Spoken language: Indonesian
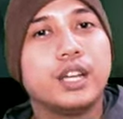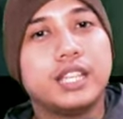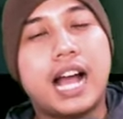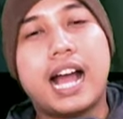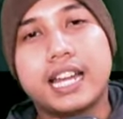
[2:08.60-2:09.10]

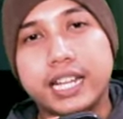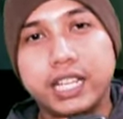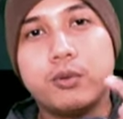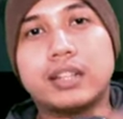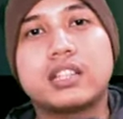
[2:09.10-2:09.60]
yang ada
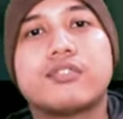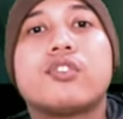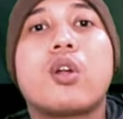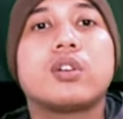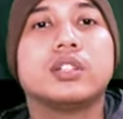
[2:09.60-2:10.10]
di
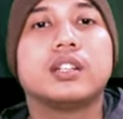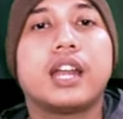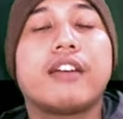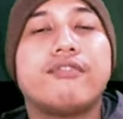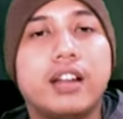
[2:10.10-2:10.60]
Waterfront
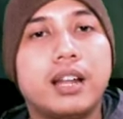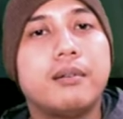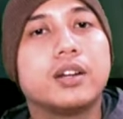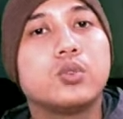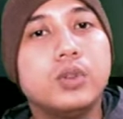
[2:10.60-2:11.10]

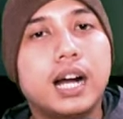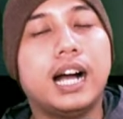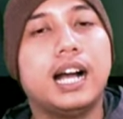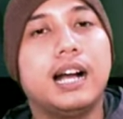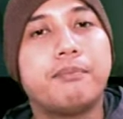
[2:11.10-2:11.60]
level
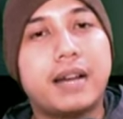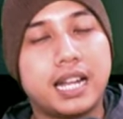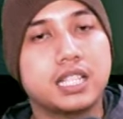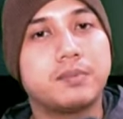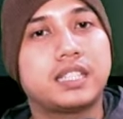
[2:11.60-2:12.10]
2
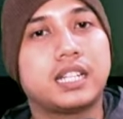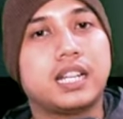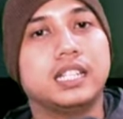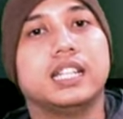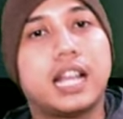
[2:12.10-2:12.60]
pada kesempatan
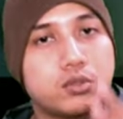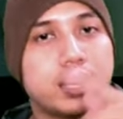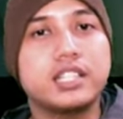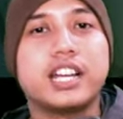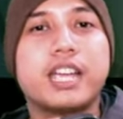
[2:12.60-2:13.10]
kali ini. Langsung
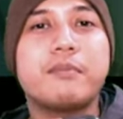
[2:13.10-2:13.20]
aja ke